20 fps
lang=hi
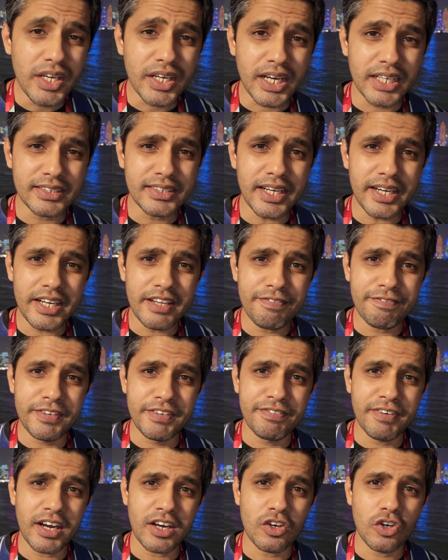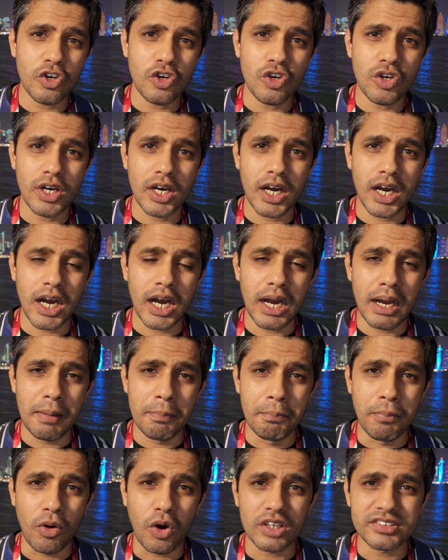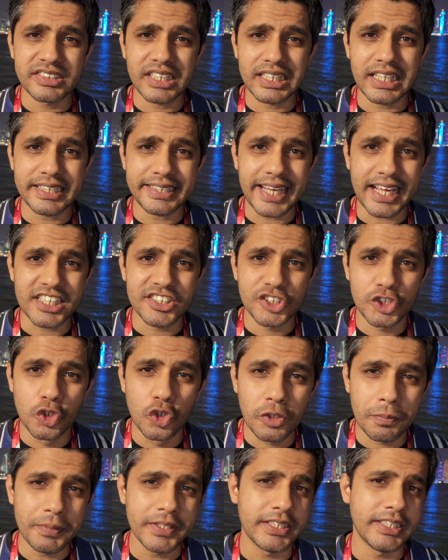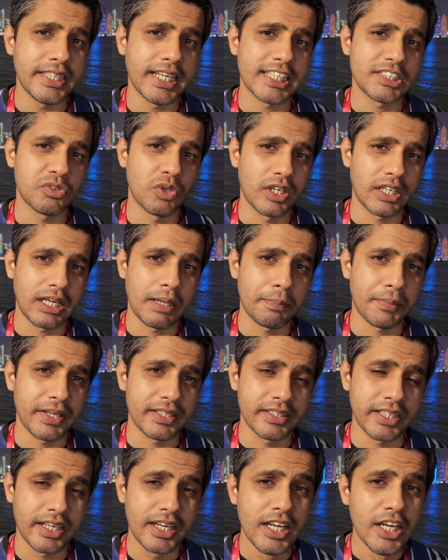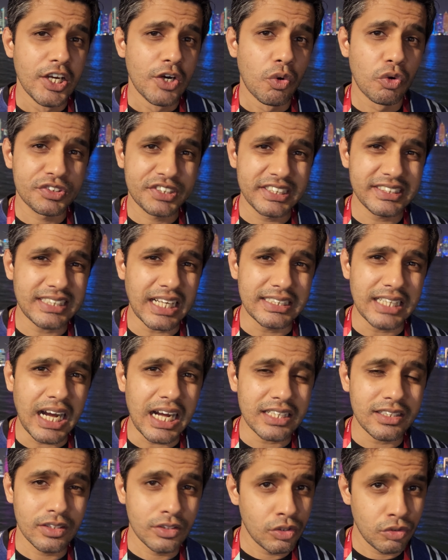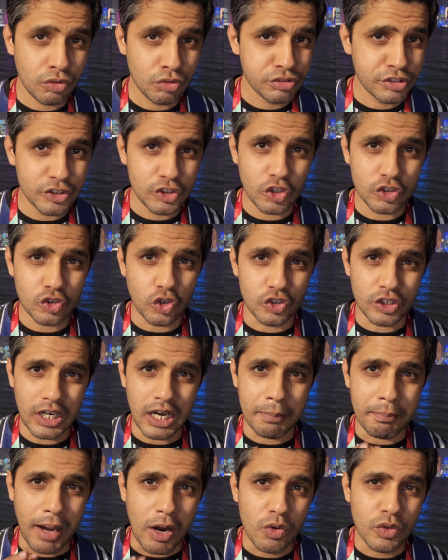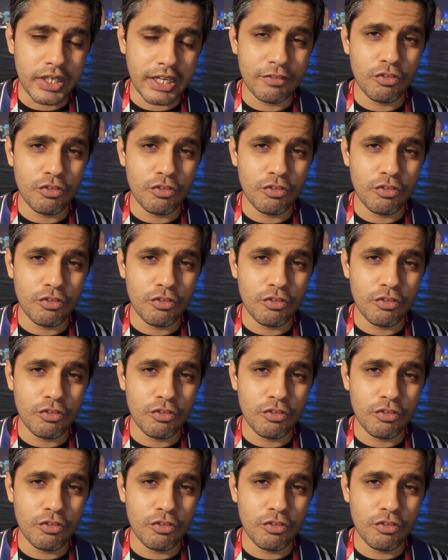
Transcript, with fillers: कतर ने फीफा को बहुत ज़्यादा टैक्स छूट भी दी है इस वर्ल्ड कप के अंदर उसकी तादाद उसकी जो टोटल अमाउंट है